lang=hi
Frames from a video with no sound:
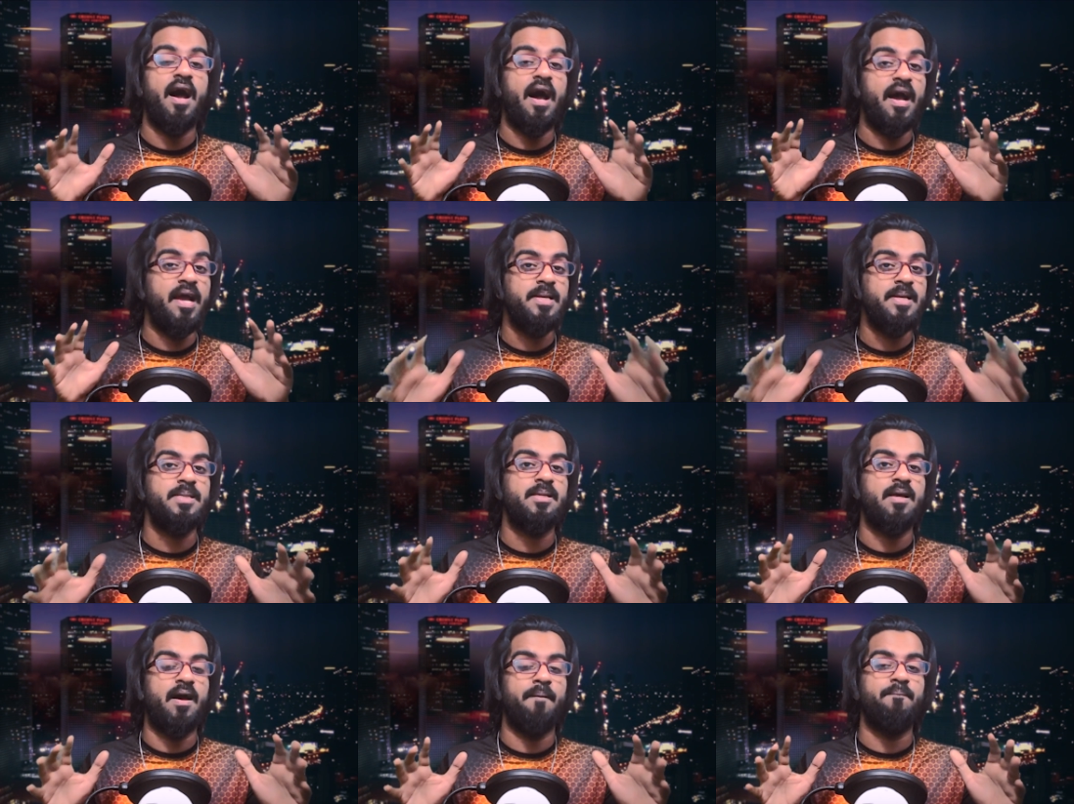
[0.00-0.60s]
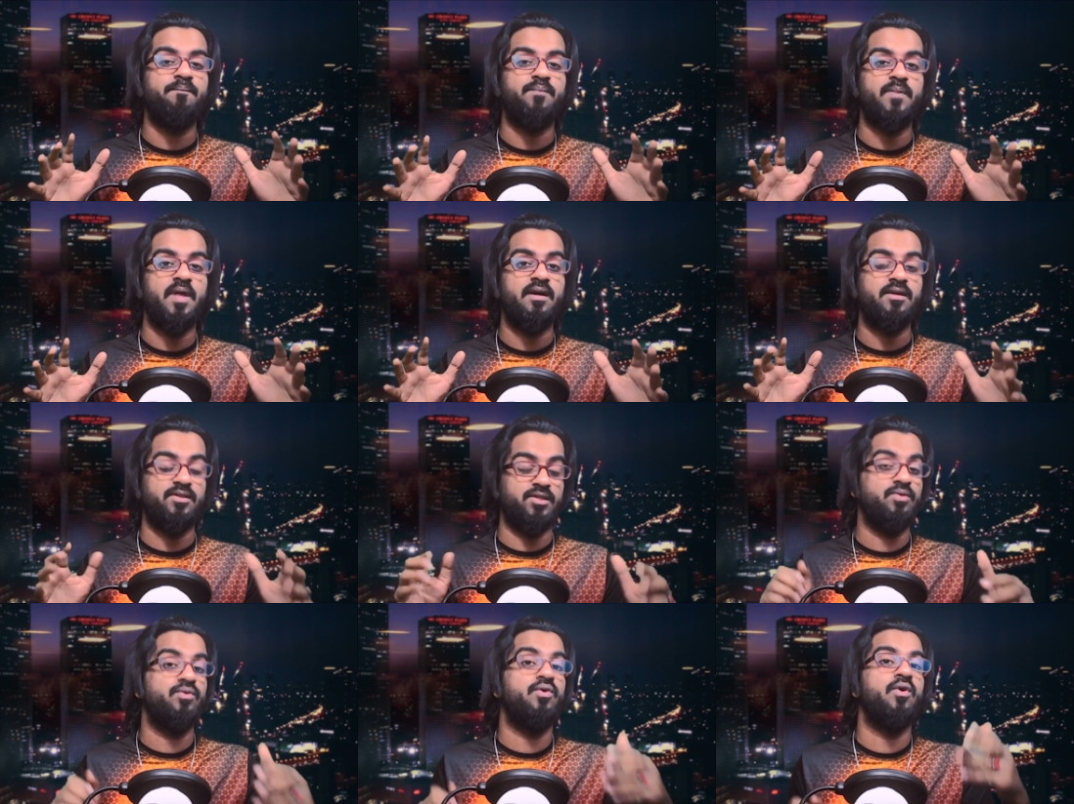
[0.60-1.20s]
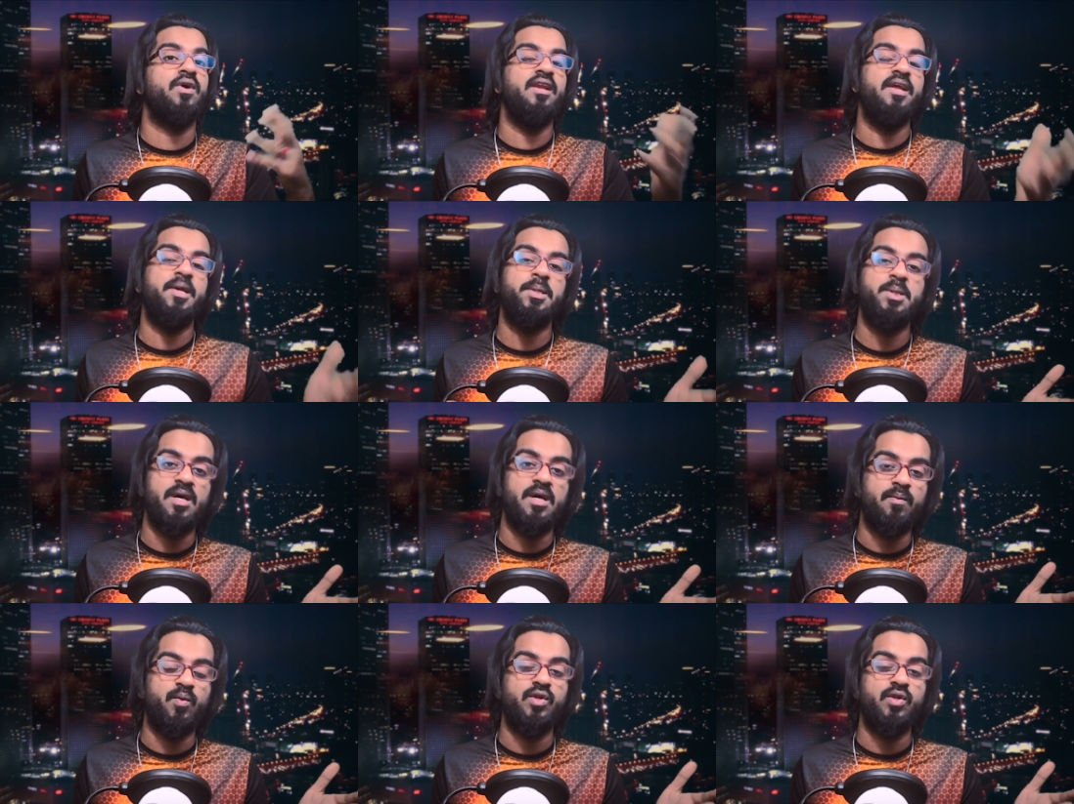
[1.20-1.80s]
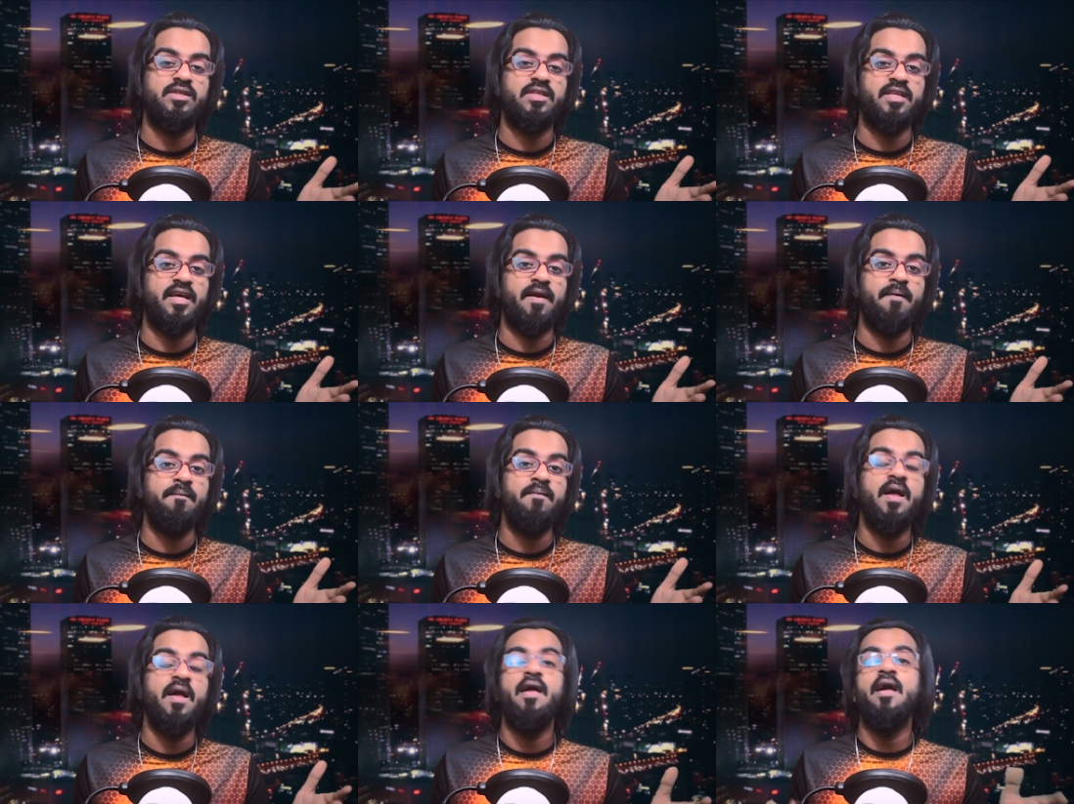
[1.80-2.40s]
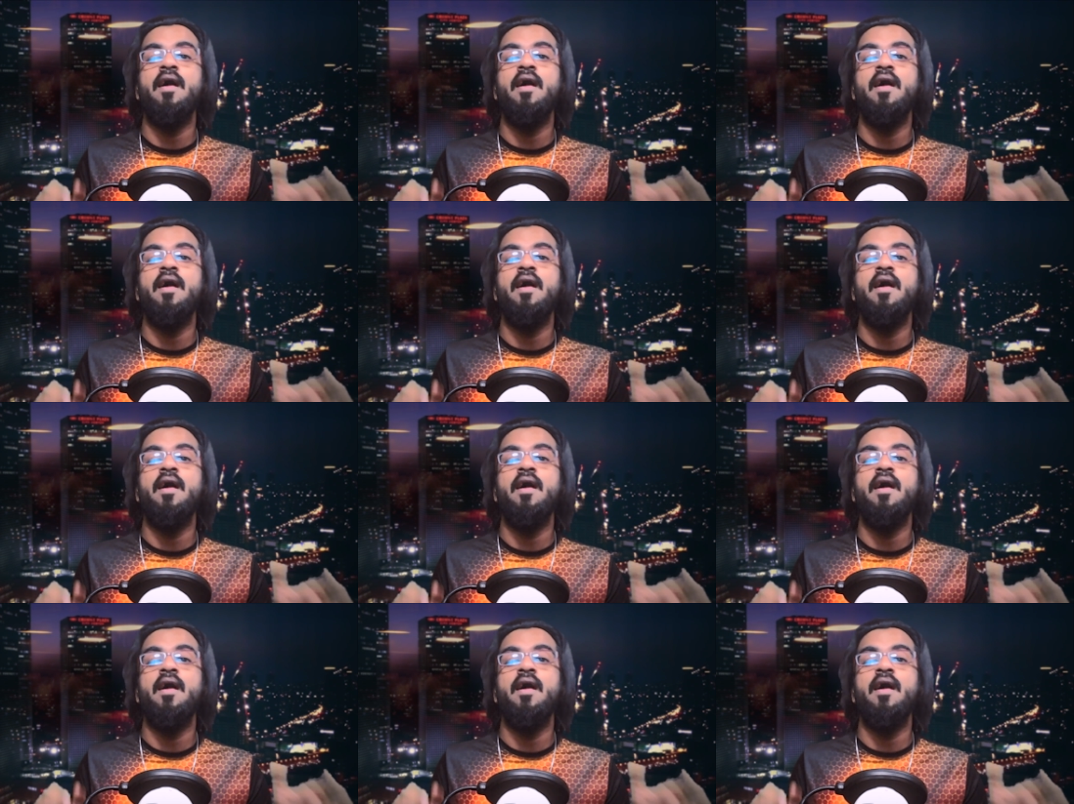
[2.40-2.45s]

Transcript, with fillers: आइस अब तक जिनको ग्लेशियर बोलते हैं हम